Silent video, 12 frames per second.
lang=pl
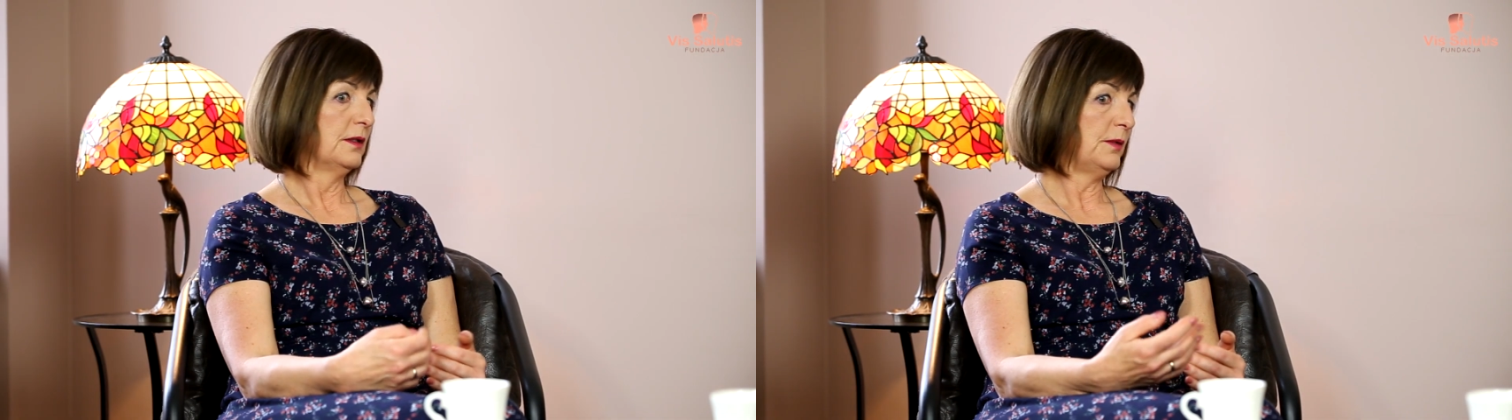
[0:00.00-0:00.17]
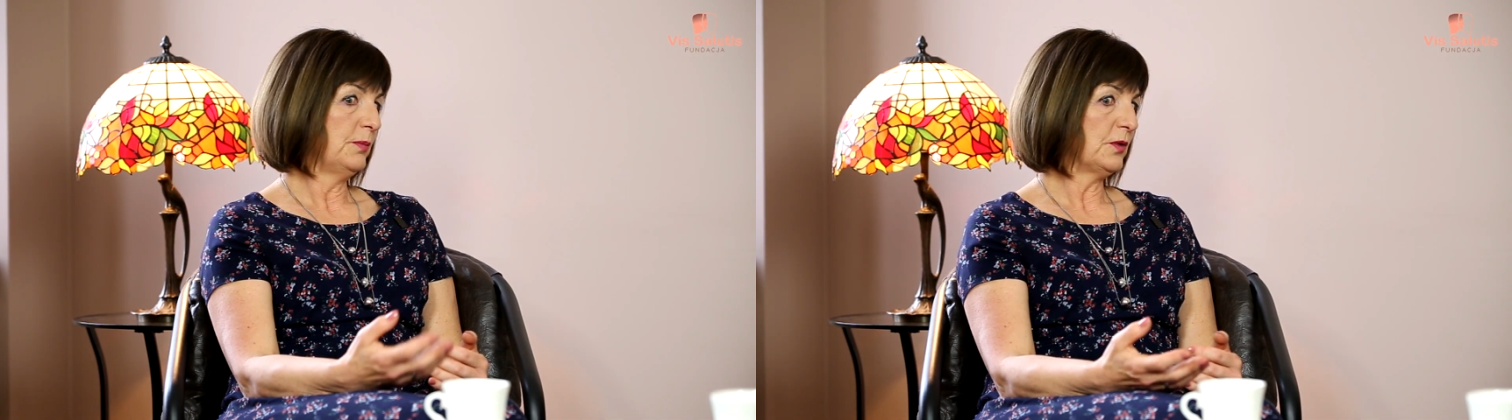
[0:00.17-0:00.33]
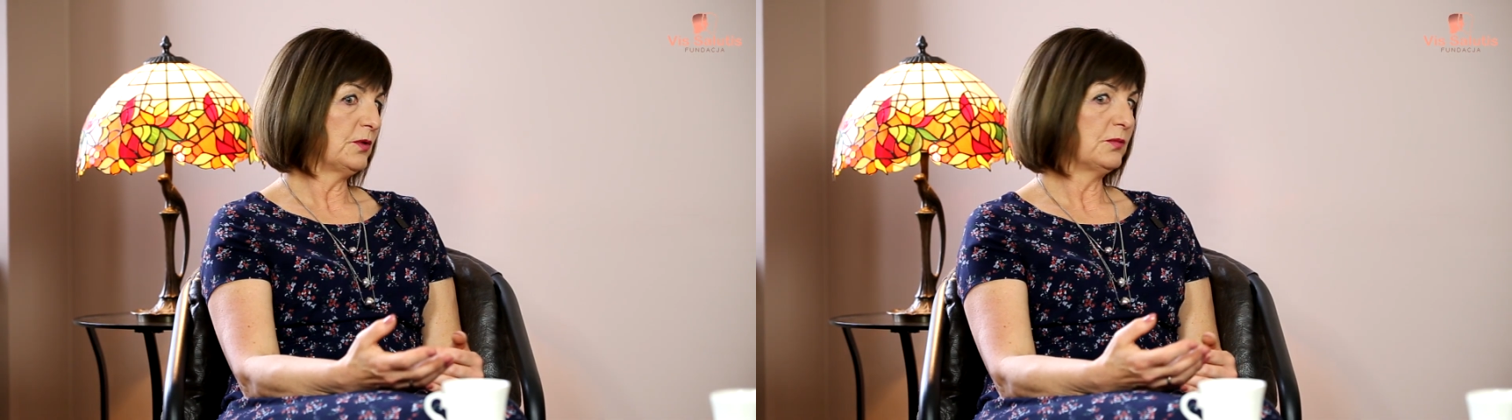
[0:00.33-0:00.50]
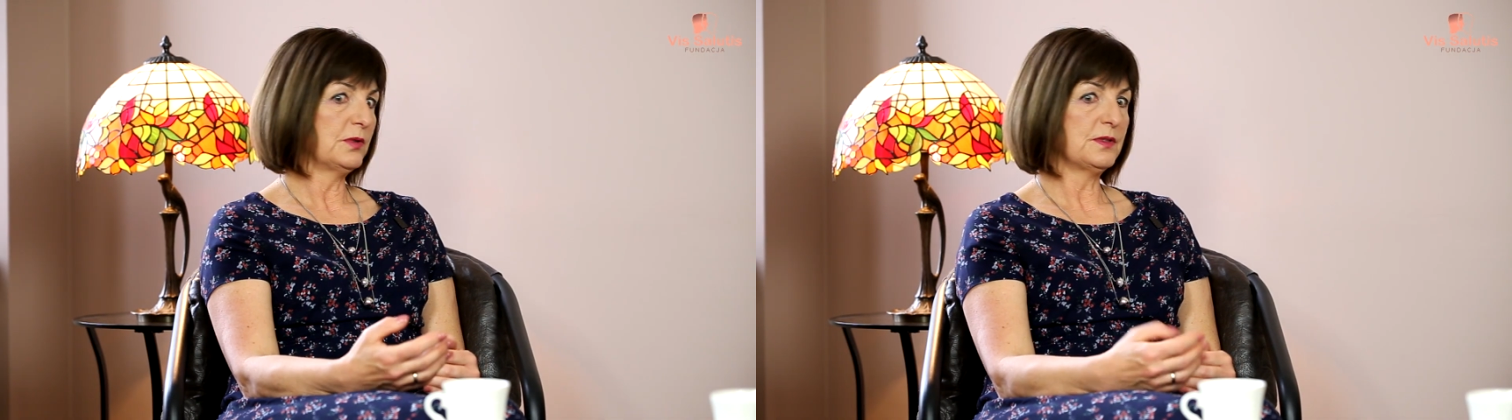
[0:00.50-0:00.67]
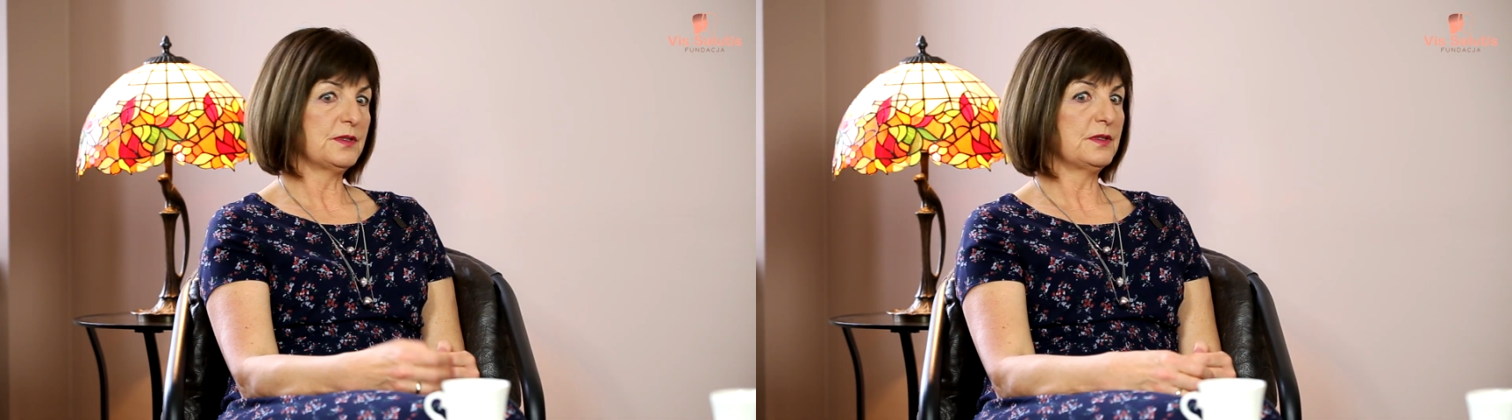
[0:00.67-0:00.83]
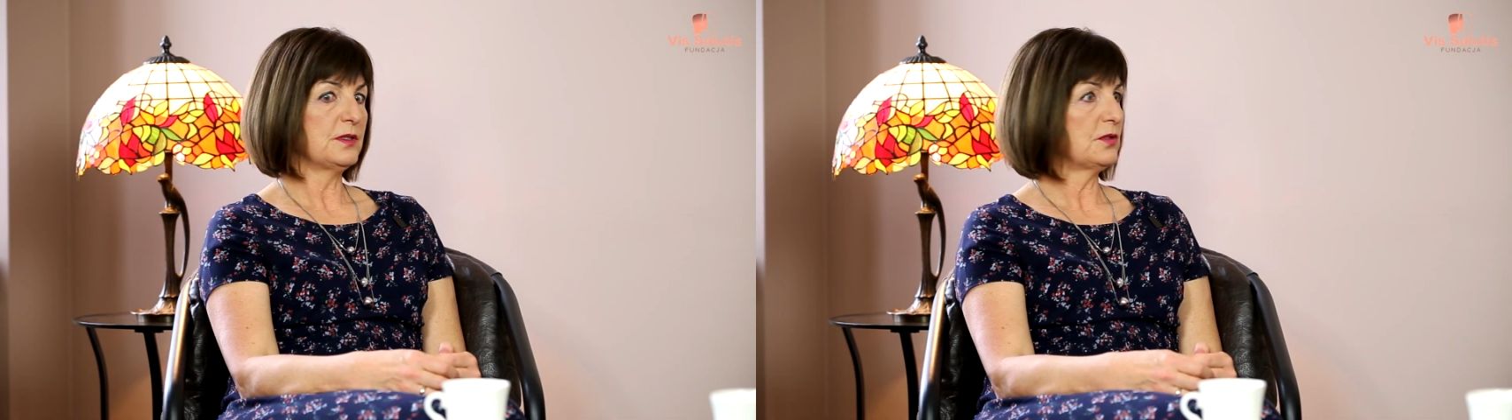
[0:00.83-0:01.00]
i podjął
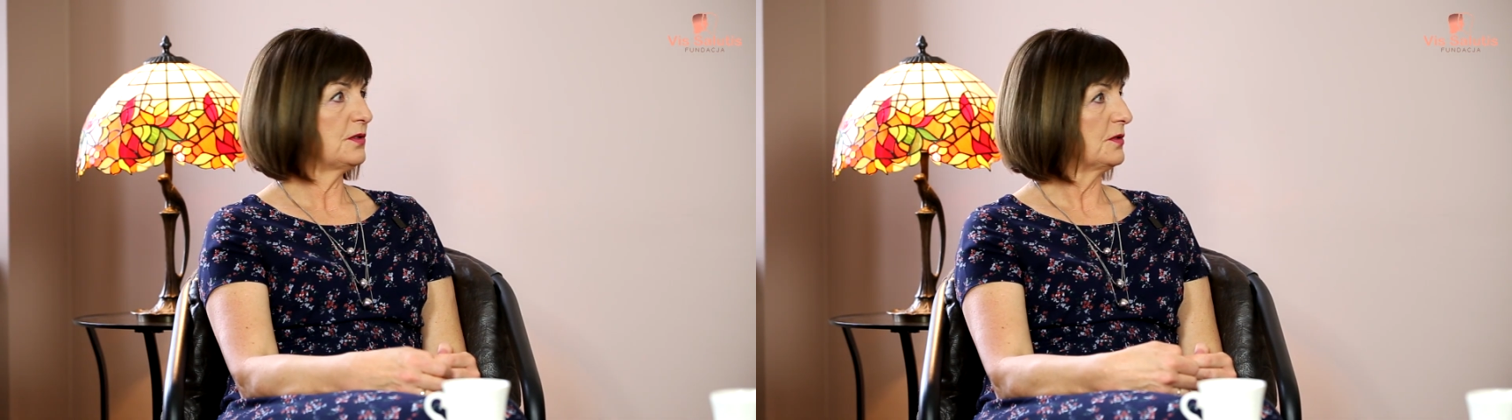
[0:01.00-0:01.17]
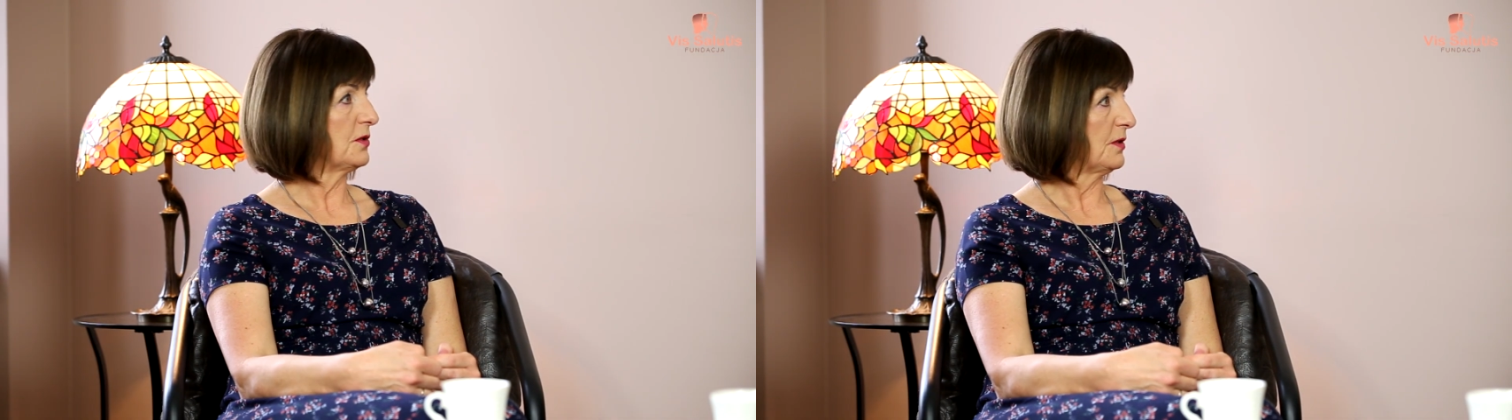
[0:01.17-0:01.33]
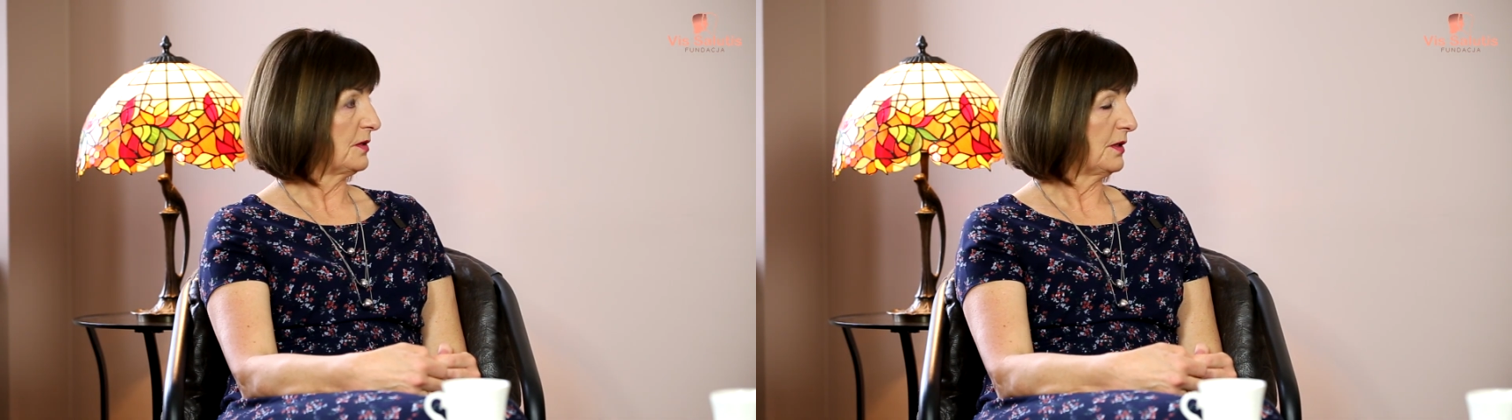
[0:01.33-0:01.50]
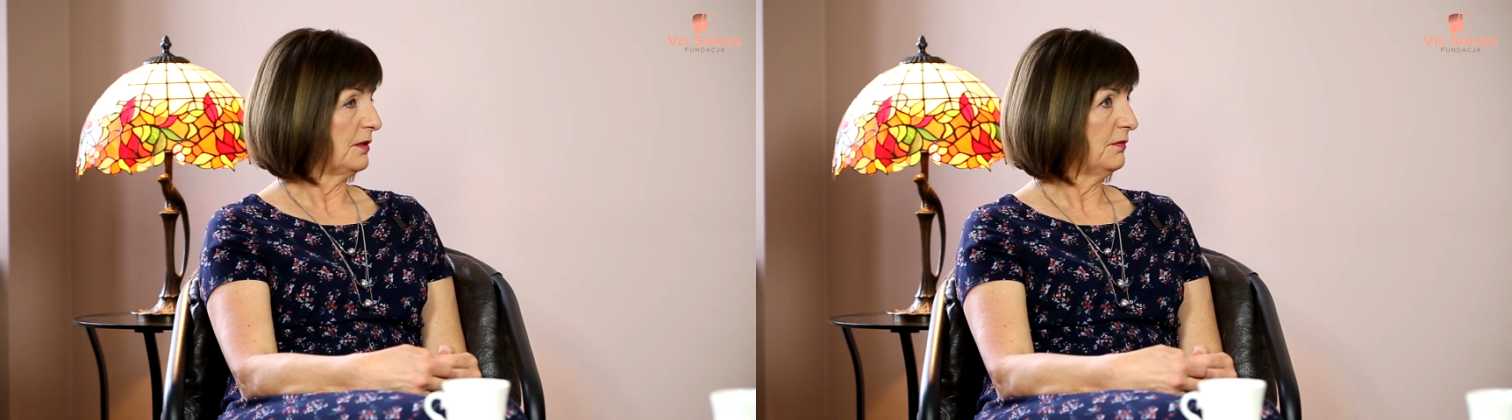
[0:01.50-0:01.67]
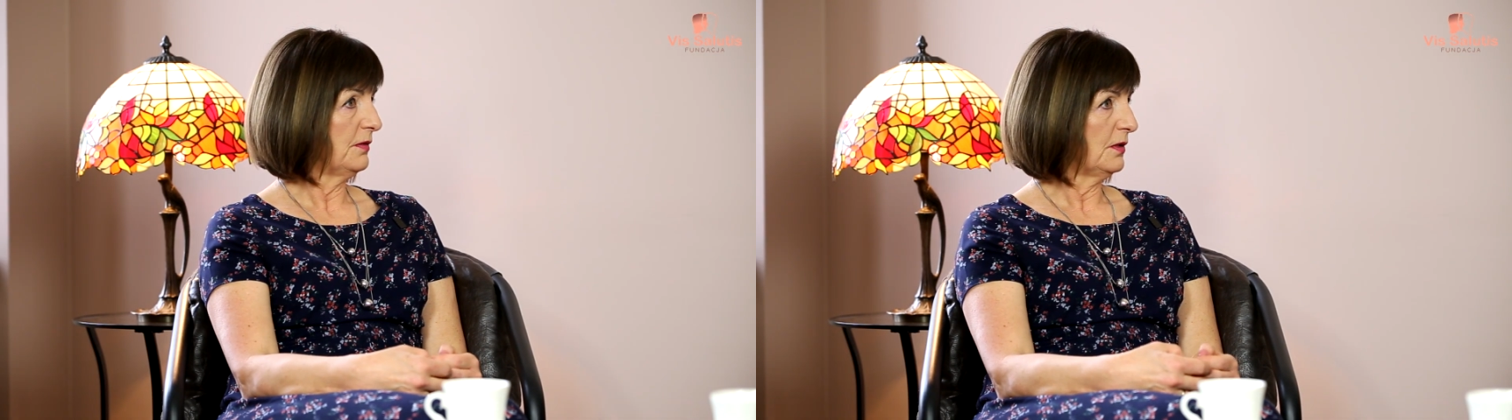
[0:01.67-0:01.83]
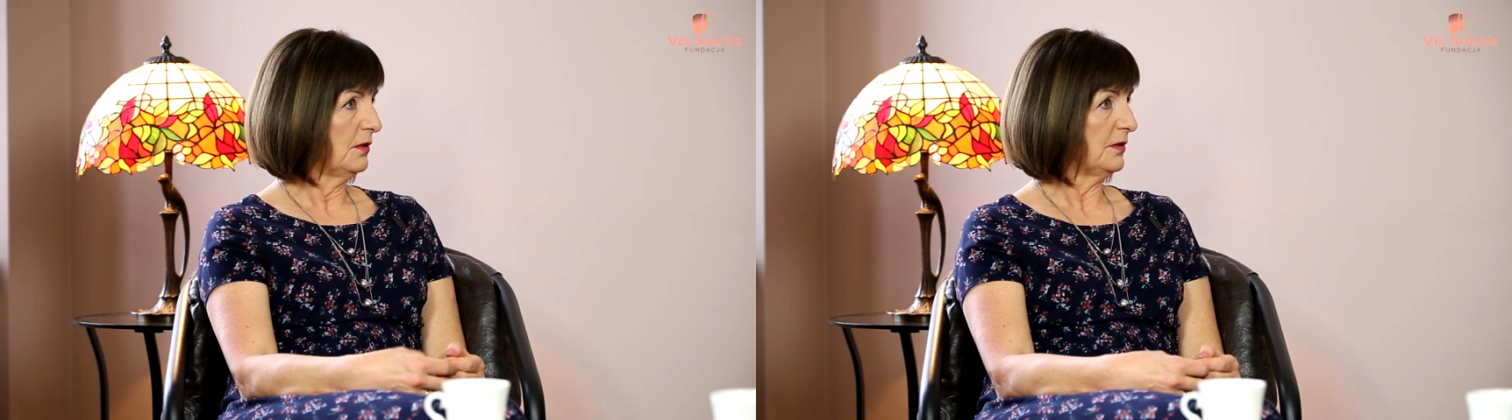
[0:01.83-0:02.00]
decyzję, czy, czy chce go
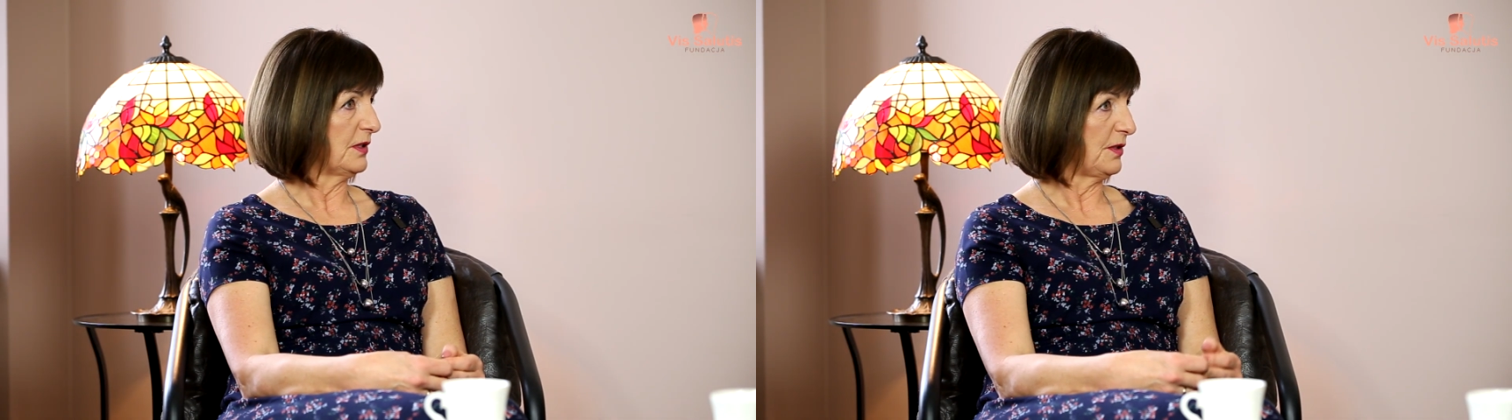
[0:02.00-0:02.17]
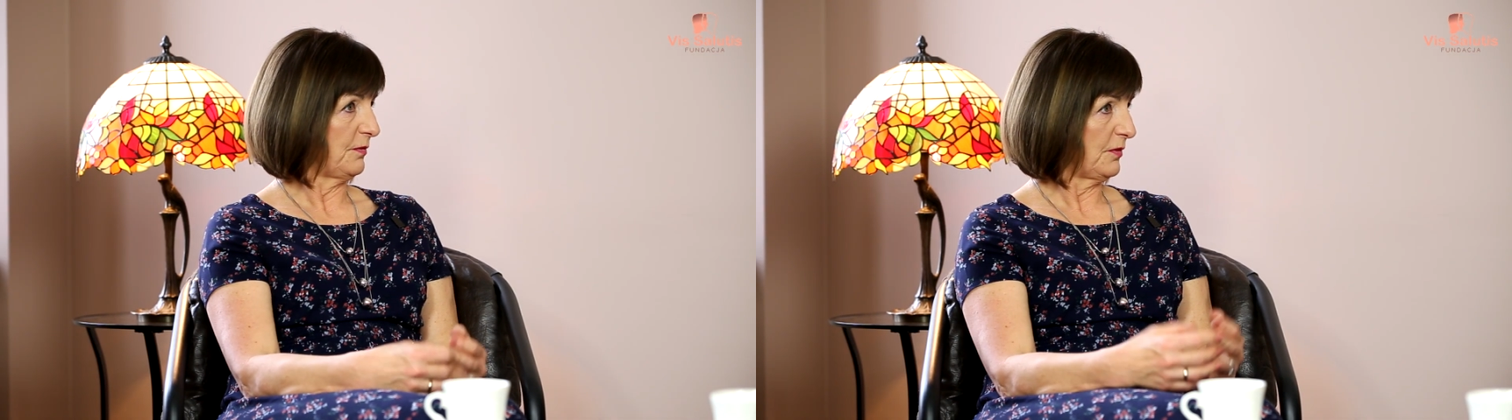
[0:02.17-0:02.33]
wykonać.